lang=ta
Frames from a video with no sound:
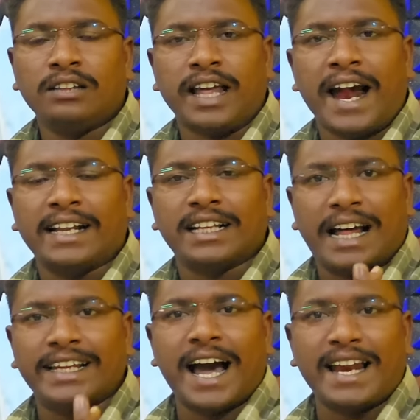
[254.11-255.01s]

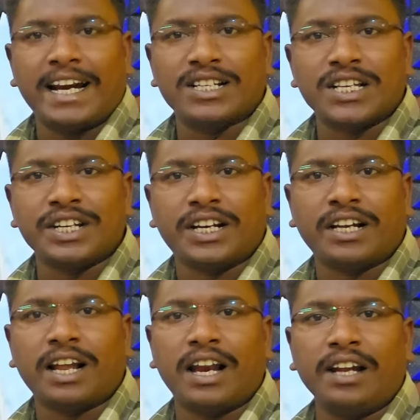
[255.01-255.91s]
தேர்தல் அதிகாரி என்ன செஞ்சிட்டு
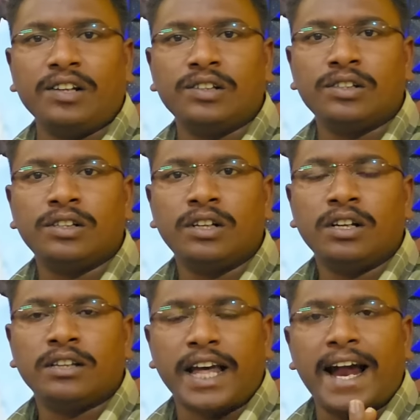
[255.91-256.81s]
இருக்கிறாரு
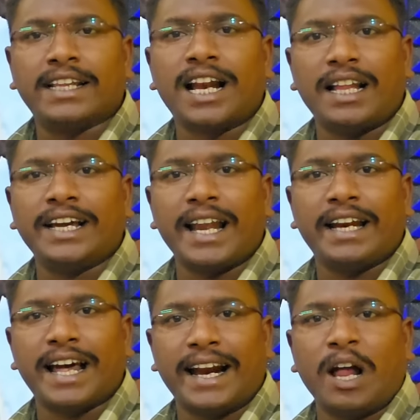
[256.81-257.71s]
தேர்தல் அதிகாரி
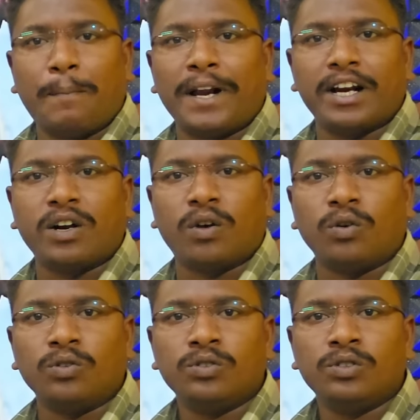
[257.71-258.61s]
என்ன என்ன பண்ணியிருக்கணும்